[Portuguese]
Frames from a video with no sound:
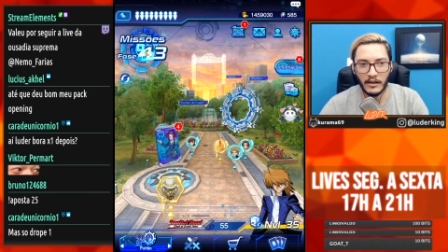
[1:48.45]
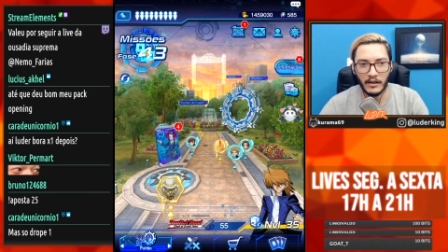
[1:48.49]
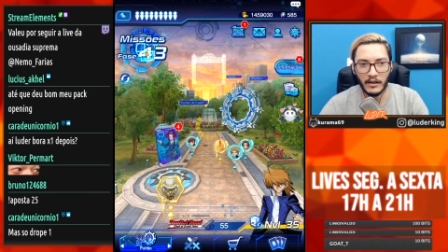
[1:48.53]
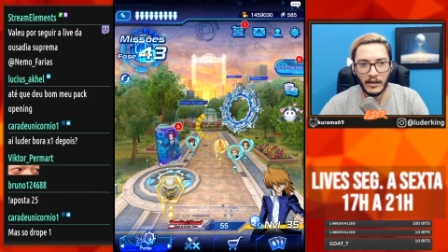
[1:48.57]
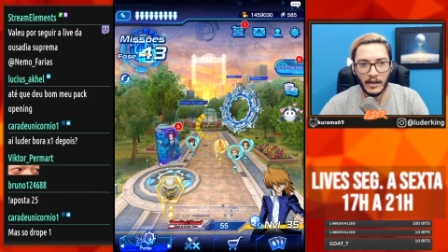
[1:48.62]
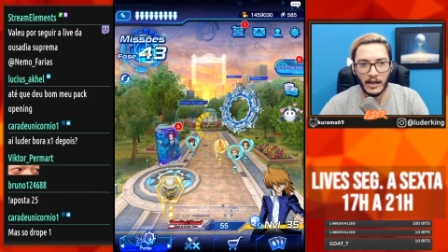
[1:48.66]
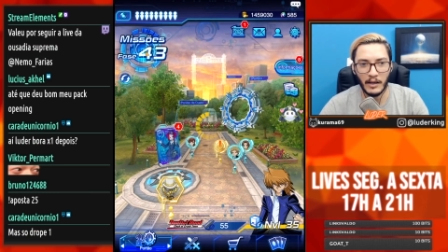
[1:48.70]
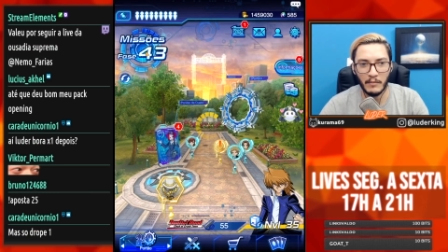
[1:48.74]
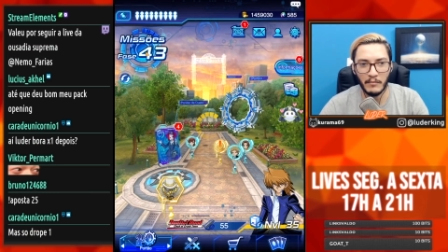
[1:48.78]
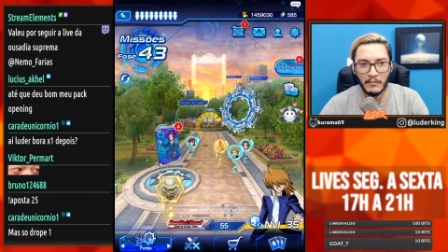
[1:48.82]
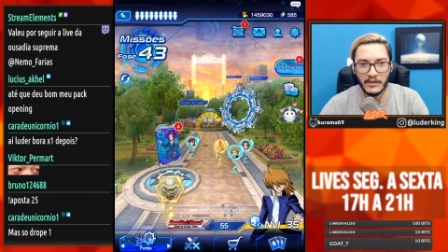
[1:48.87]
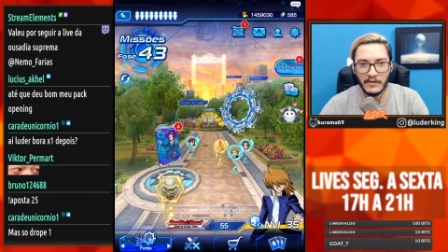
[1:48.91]

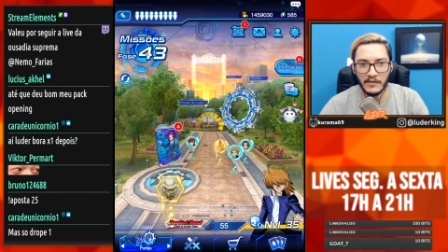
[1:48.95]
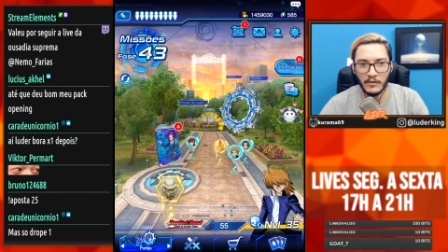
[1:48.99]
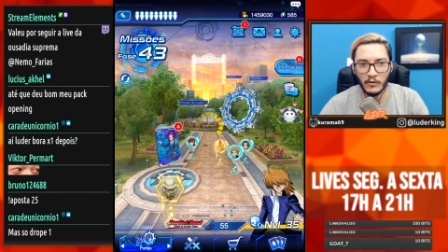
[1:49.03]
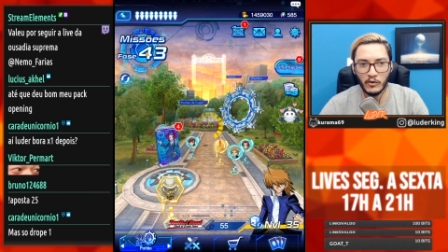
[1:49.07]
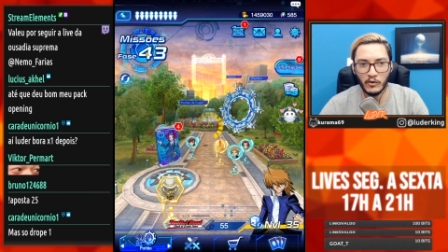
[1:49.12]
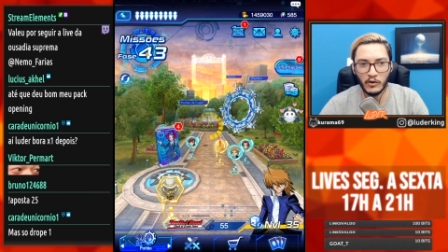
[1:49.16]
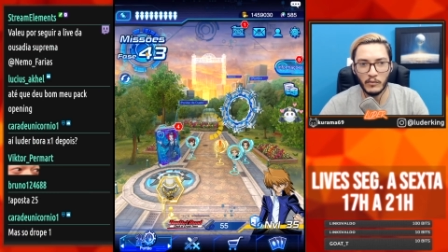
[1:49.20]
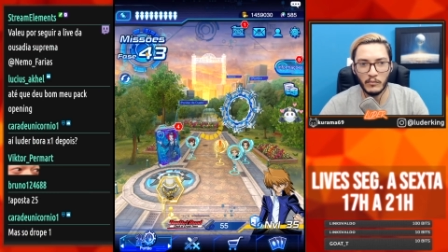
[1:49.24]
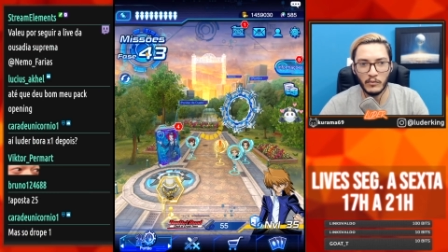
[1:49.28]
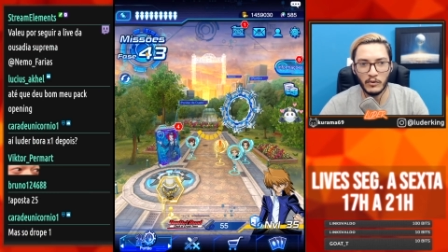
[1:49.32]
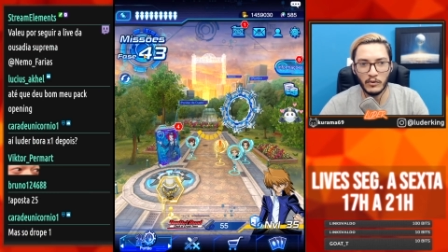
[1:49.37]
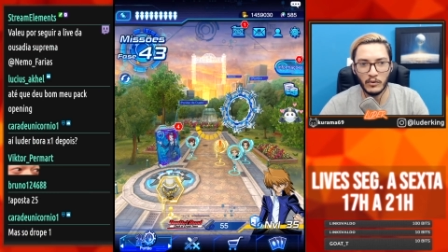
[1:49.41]
é
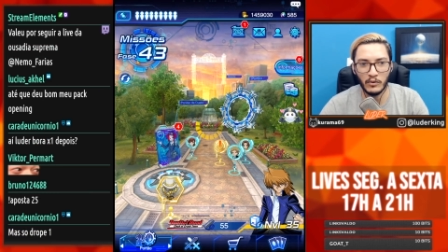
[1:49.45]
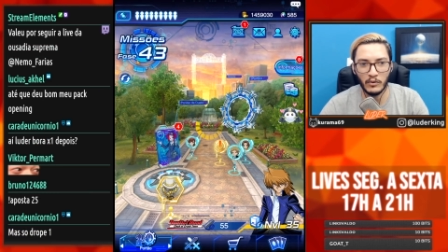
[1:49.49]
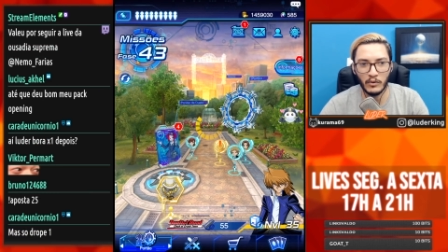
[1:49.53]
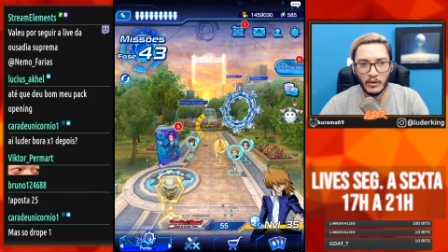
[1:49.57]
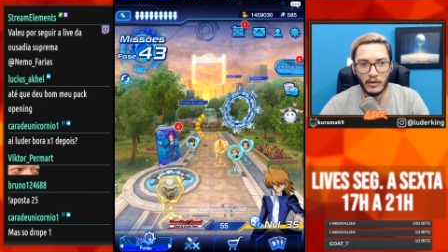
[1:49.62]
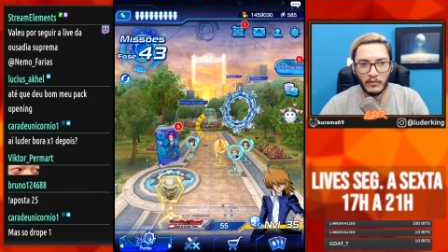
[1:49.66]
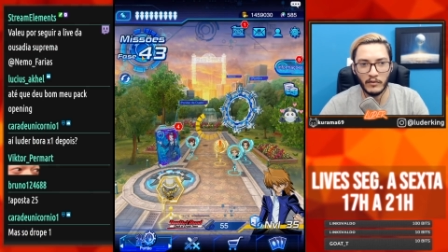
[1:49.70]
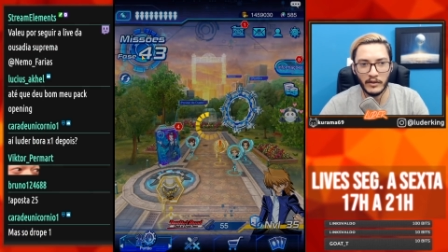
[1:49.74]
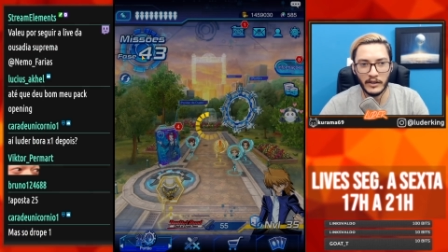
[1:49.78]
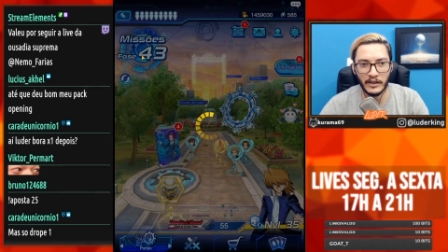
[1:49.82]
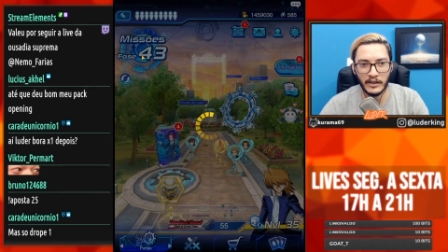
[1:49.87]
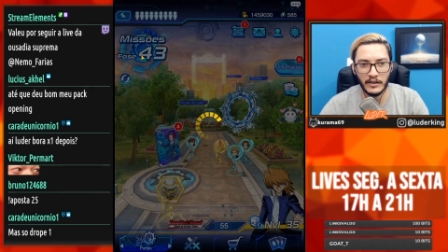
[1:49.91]
missão do mundo
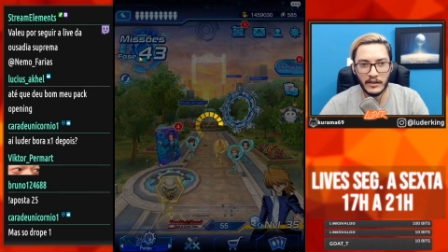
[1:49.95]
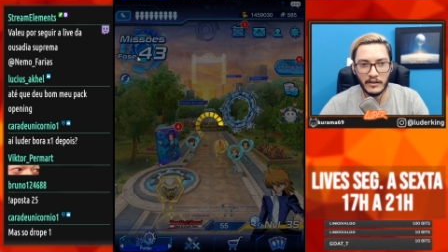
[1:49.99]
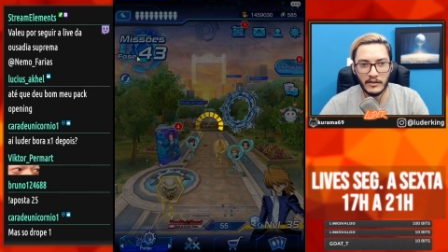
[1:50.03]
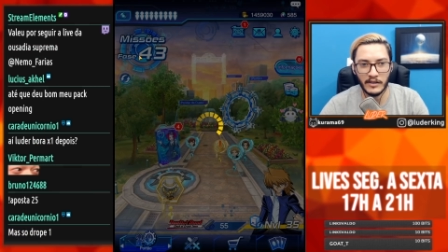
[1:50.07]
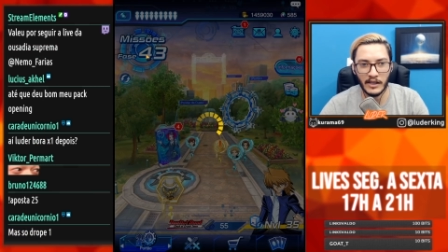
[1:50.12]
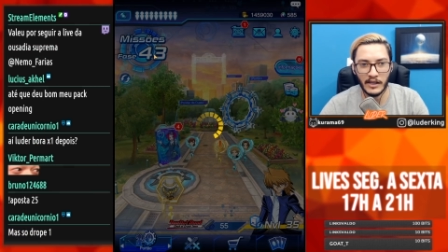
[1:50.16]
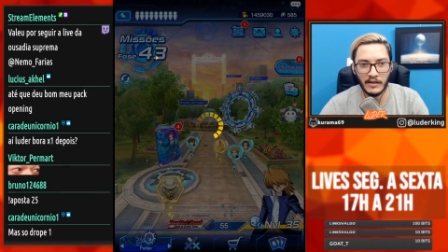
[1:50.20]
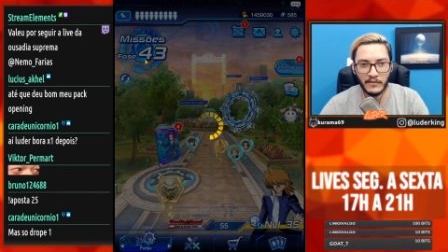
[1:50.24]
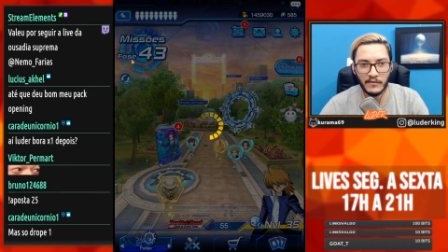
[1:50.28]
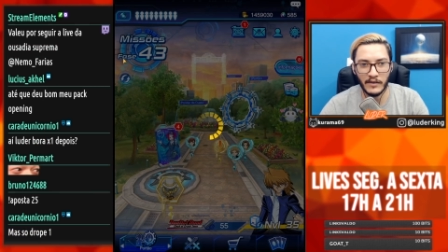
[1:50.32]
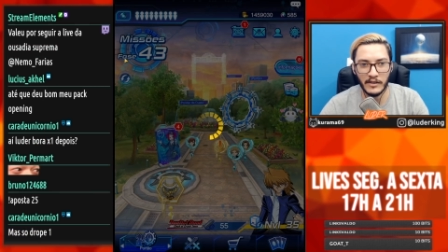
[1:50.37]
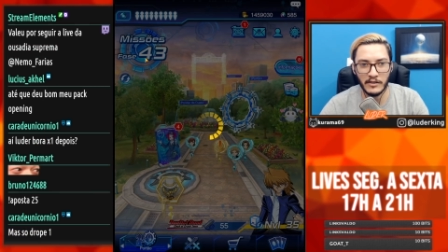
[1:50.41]
novo aqui,
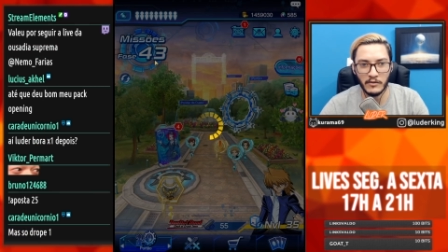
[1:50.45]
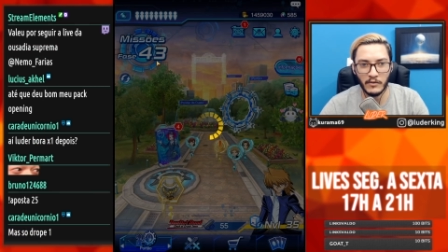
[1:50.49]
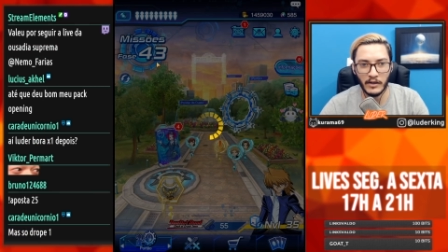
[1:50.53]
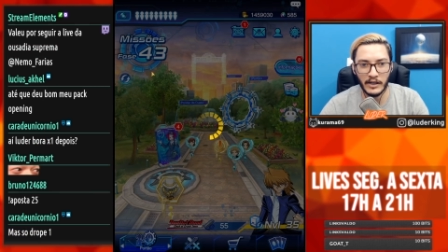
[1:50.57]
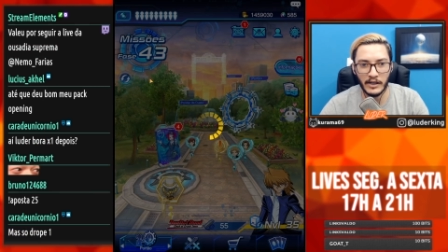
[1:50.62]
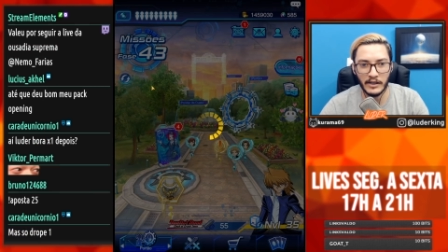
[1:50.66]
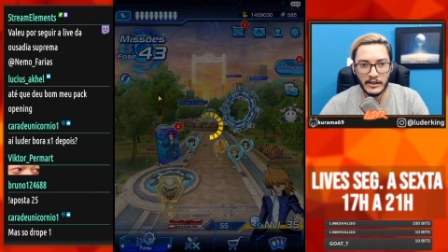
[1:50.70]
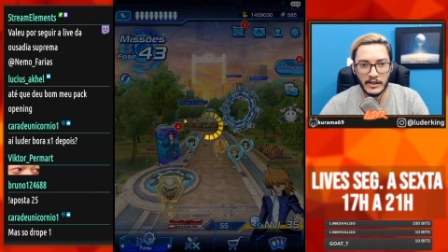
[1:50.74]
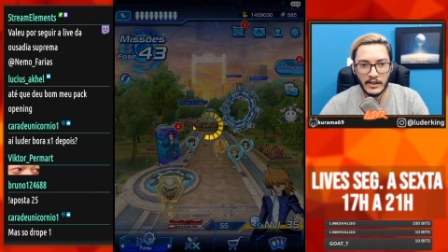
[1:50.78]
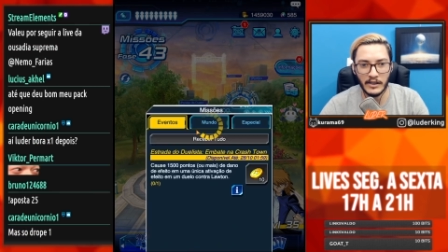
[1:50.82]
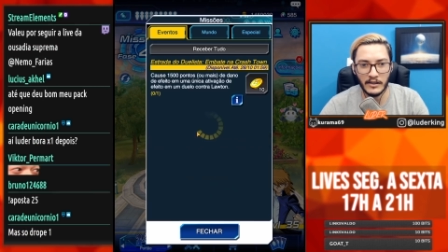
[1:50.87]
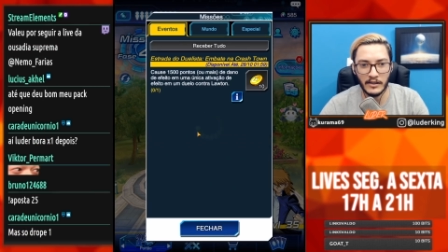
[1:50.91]
tá na fase
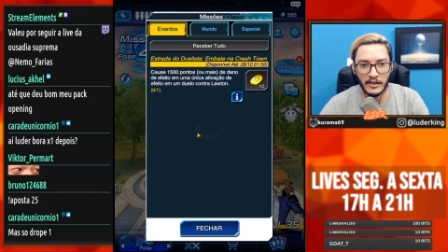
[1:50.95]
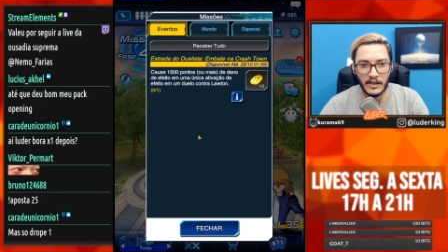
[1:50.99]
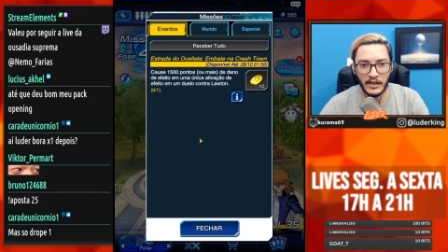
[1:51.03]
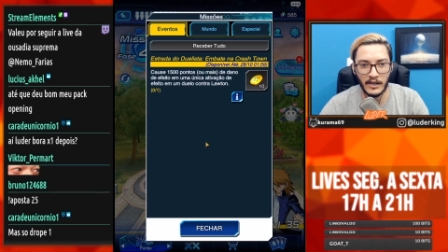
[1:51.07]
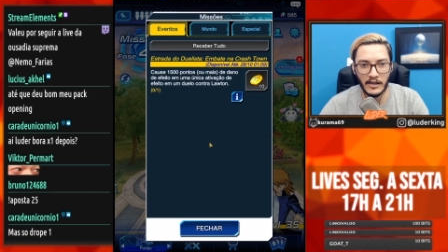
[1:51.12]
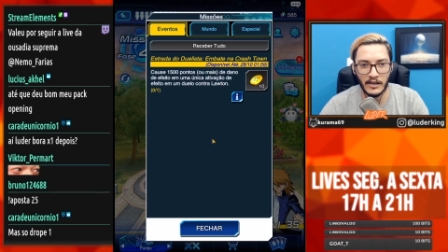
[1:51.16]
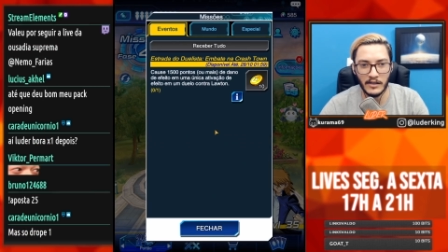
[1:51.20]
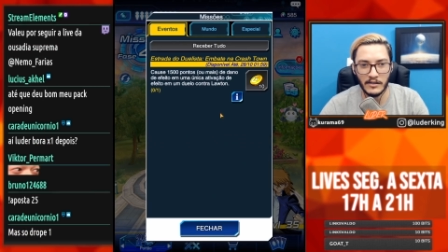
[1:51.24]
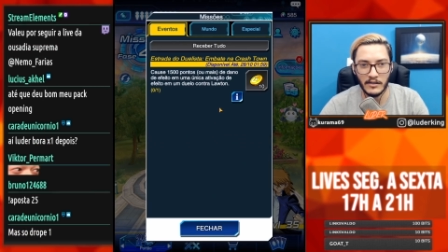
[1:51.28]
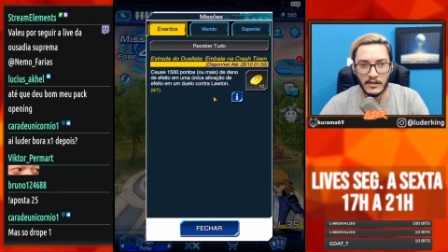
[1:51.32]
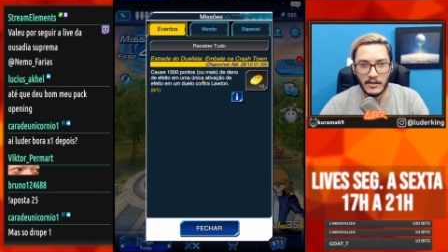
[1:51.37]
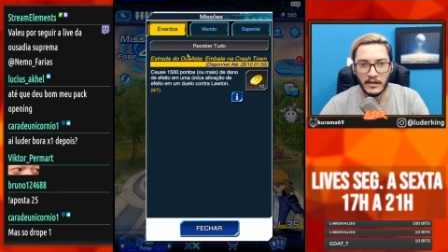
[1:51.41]

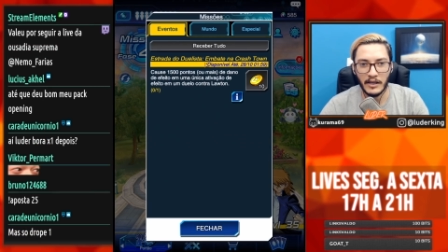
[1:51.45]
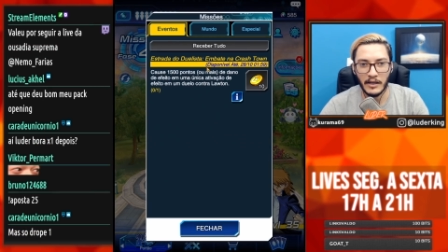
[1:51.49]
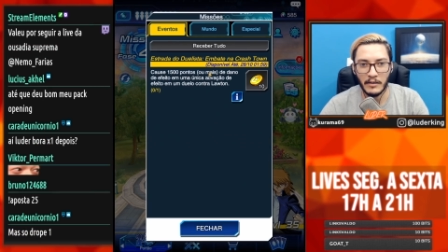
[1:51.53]
43,